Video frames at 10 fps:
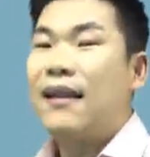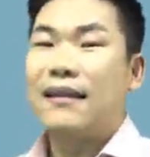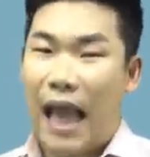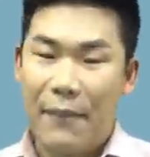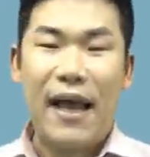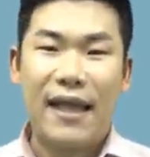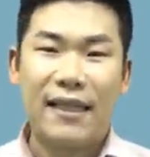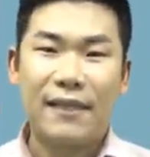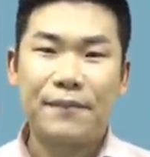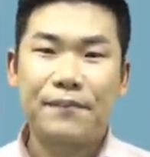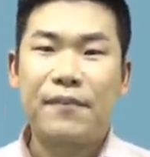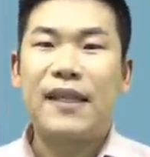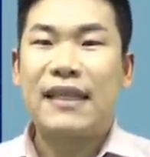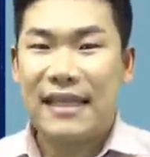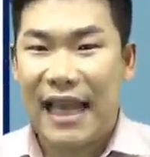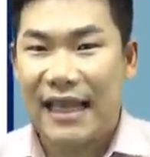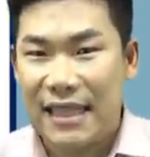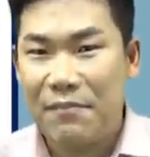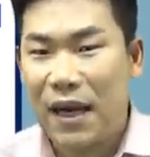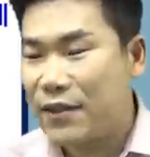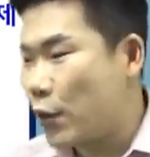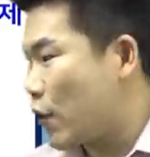다만 자진 말소